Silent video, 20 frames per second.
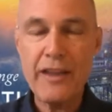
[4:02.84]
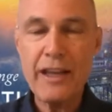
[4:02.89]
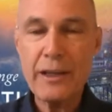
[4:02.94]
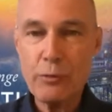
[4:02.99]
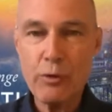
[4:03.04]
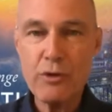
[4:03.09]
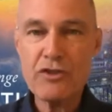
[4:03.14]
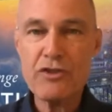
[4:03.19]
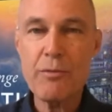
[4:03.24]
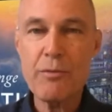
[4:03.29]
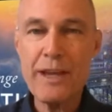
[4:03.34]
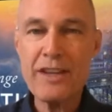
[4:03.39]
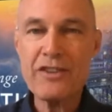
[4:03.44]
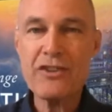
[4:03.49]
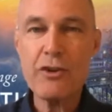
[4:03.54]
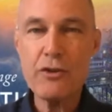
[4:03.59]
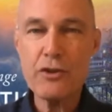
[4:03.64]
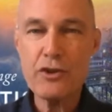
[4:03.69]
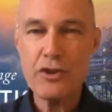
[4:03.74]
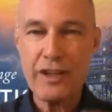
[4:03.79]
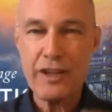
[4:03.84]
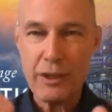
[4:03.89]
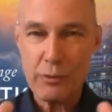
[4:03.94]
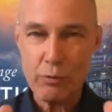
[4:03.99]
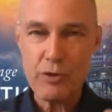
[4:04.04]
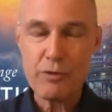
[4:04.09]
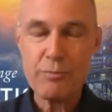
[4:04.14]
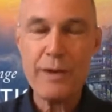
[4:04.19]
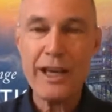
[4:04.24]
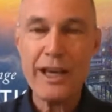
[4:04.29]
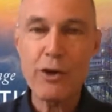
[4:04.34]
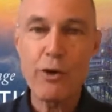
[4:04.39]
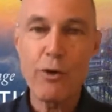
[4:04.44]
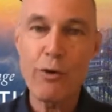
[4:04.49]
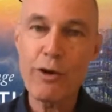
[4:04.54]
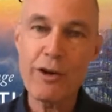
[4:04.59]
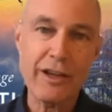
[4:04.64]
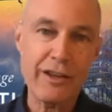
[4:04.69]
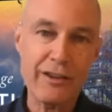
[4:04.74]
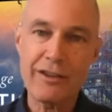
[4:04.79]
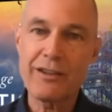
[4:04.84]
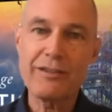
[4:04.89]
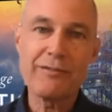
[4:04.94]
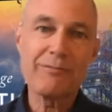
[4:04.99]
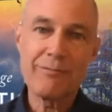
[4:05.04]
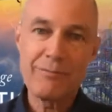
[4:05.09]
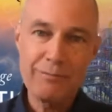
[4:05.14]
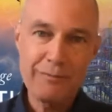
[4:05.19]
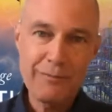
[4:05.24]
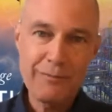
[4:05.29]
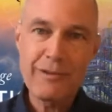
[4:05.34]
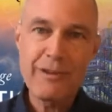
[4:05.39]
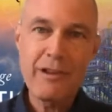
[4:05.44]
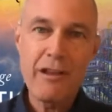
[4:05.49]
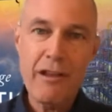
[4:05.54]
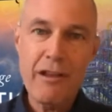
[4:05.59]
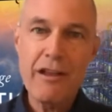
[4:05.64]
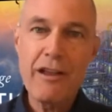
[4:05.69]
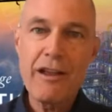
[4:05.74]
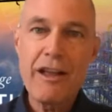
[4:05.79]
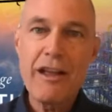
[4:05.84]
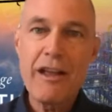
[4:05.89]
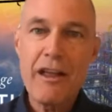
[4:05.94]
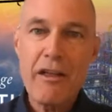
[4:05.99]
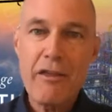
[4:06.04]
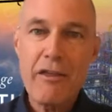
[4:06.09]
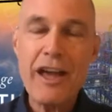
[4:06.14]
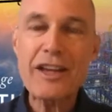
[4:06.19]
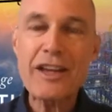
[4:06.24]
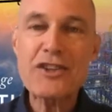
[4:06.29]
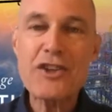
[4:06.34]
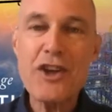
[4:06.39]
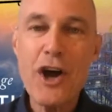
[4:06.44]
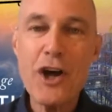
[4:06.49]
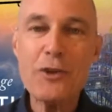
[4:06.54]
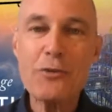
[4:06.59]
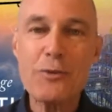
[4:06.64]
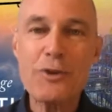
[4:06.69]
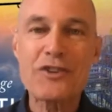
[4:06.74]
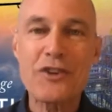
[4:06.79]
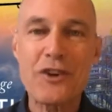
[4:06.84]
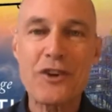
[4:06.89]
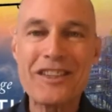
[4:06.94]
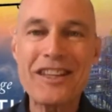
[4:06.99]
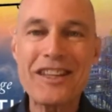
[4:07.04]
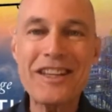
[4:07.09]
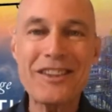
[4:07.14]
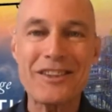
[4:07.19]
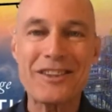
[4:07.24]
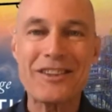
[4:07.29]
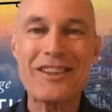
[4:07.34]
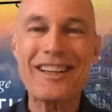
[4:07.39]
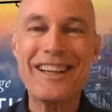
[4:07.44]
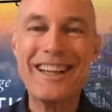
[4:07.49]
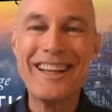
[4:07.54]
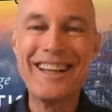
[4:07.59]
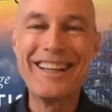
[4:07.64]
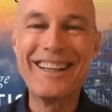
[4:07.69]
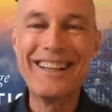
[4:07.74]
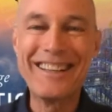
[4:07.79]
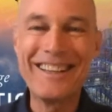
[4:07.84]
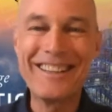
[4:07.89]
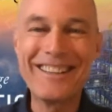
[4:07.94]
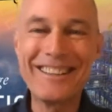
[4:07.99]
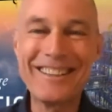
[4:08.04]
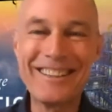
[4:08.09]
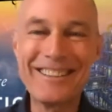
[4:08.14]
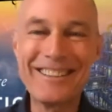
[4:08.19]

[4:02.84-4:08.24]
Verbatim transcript: imkansız şeyleri başarabileceğimizi kanıtlamaktı. Tanrı'ya şükür bunu başardık.